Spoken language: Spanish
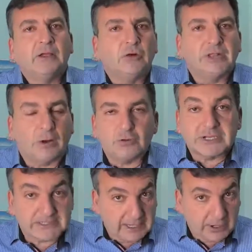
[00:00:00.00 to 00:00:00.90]
o de la Junta
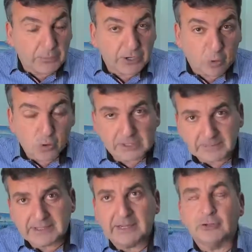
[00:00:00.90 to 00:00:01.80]
de Castilla y León, porque
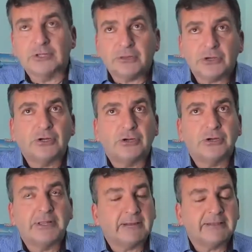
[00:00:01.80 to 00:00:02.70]
justamente el
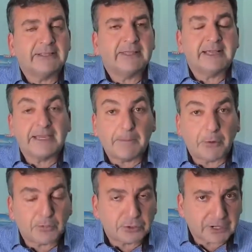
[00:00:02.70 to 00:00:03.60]
Ayuntamiento de La Bañeza quería
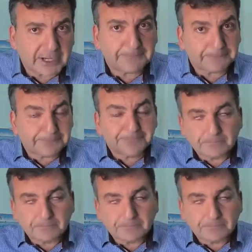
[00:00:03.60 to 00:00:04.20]
promocionar